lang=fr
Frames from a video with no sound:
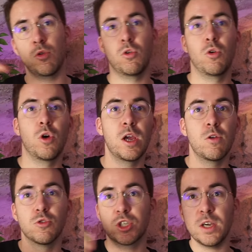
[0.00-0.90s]
euh, est
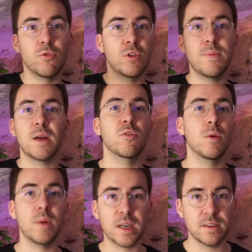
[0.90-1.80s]
le chef du
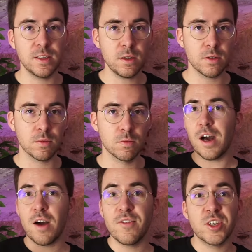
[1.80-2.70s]
département marketing,
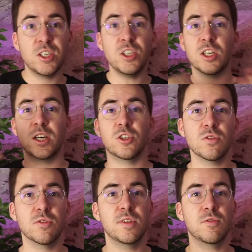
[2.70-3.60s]
avec qui j'ai la
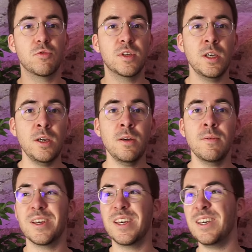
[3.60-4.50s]
chance de discuter
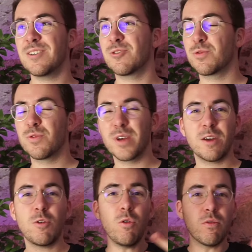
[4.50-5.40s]
et que je voudrais
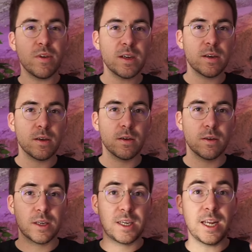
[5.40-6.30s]
convaincre
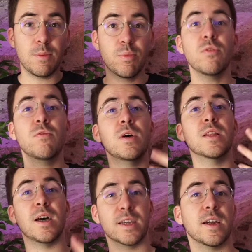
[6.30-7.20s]
qu'il a besoin de
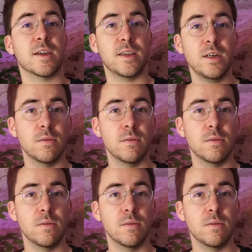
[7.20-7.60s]
Dracaria,